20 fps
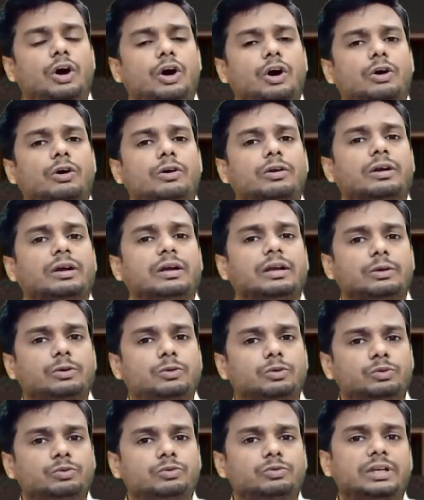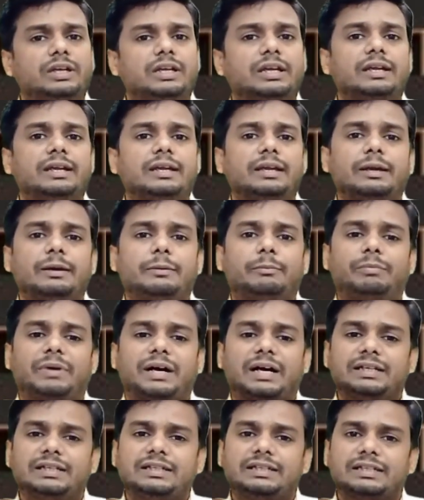और गुनगुने
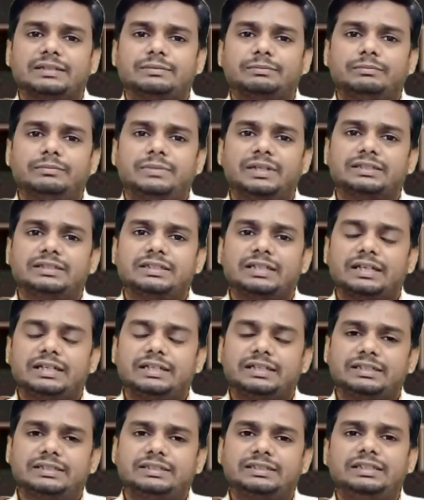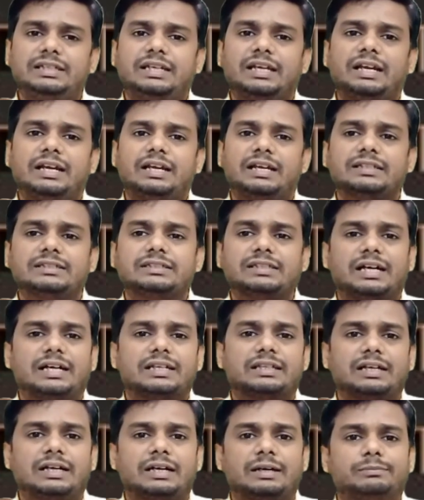पानी के में से किसी एक के
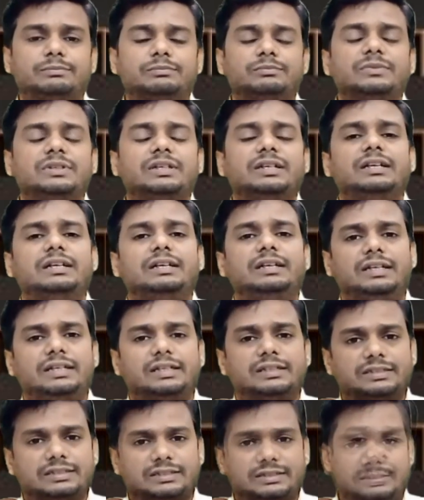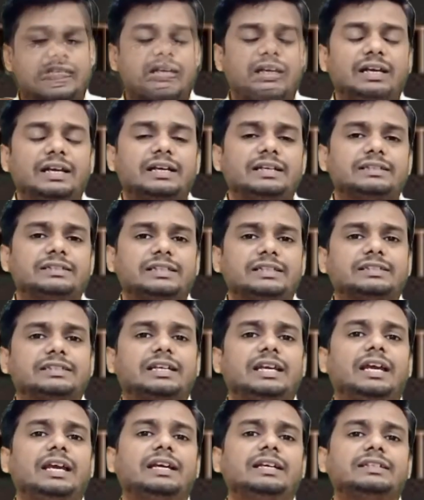साथ आप ले सकते हैं
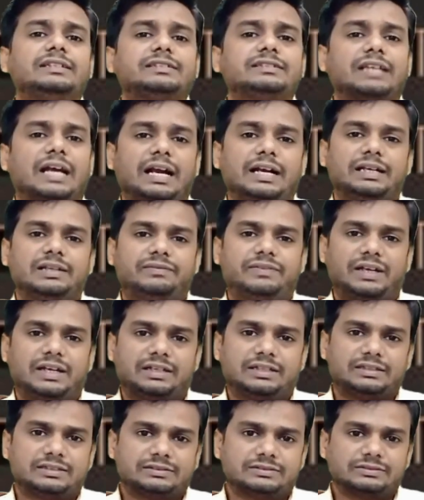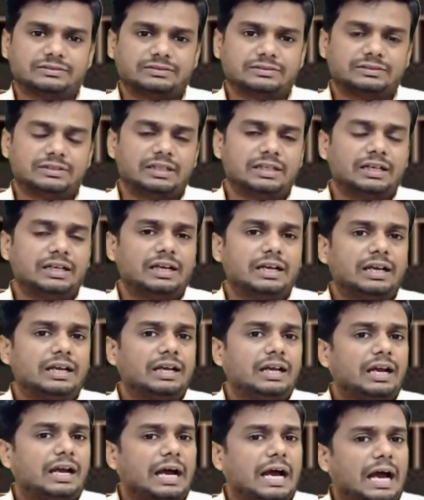इसके साइड इफेक्ट
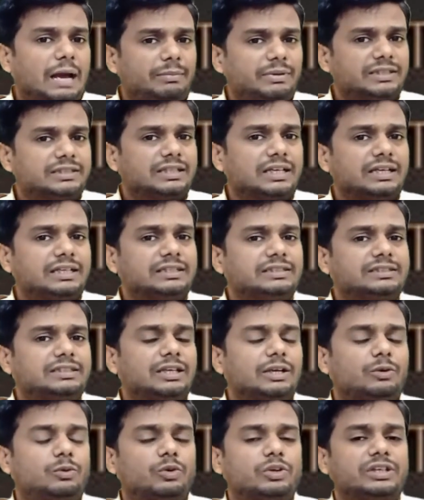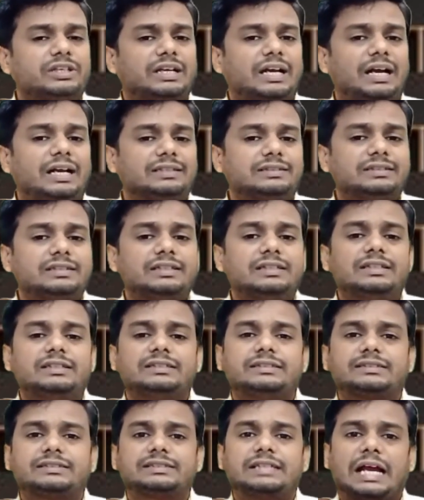अभी तक इसके कोई खास
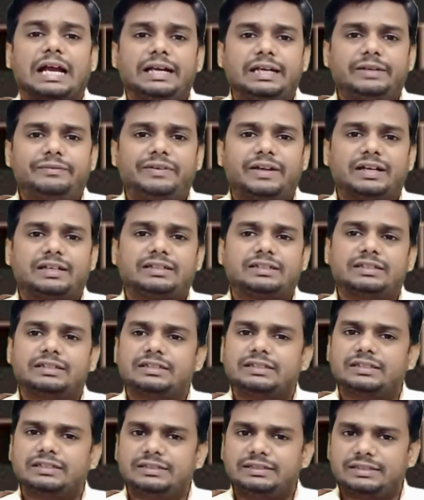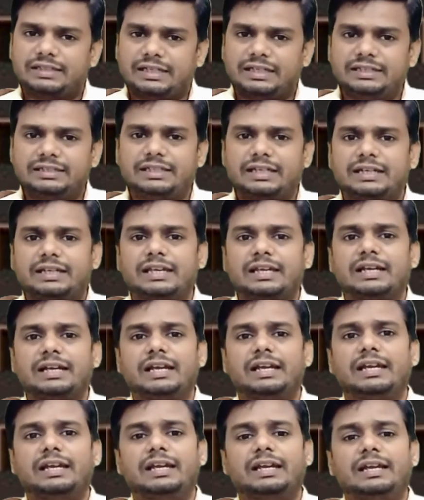साइड इफेक्ट नहीं देखे
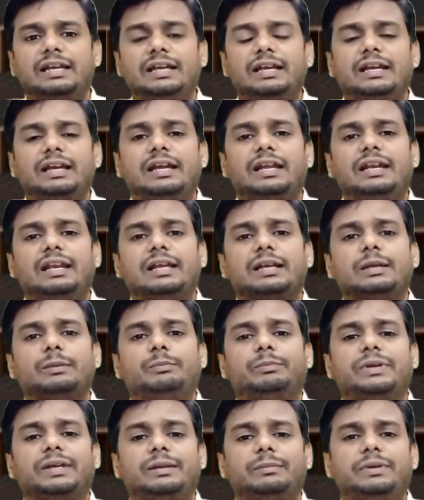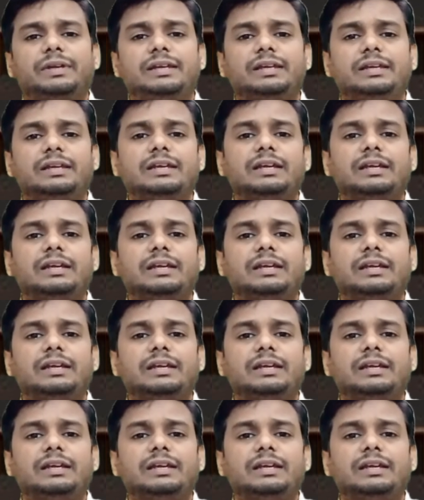गए हैं लेकिन फिर भी